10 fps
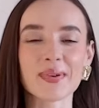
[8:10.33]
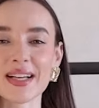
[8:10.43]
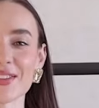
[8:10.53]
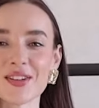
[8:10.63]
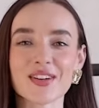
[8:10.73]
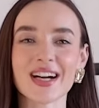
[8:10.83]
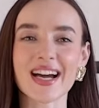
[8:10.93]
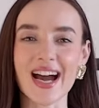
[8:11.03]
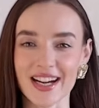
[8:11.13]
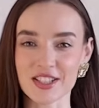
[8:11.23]
про то,
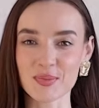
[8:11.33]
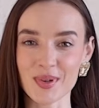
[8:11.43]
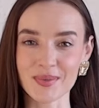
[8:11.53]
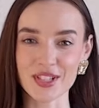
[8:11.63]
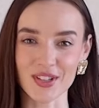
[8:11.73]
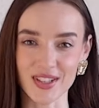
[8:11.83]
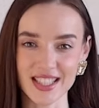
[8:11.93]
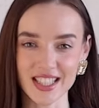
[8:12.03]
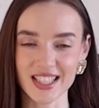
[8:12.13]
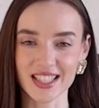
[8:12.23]
как с помощью
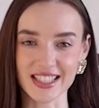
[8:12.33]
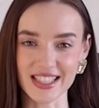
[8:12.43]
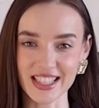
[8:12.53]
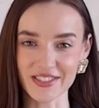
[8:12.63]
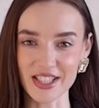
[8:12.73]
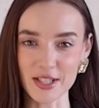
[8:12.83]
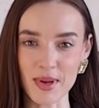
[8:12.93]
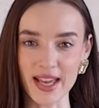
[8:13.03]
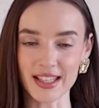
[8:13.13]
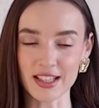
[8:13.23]
одежды транслировать
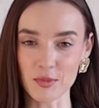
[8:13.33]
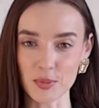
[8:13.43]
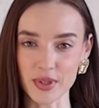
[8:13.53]
себя этому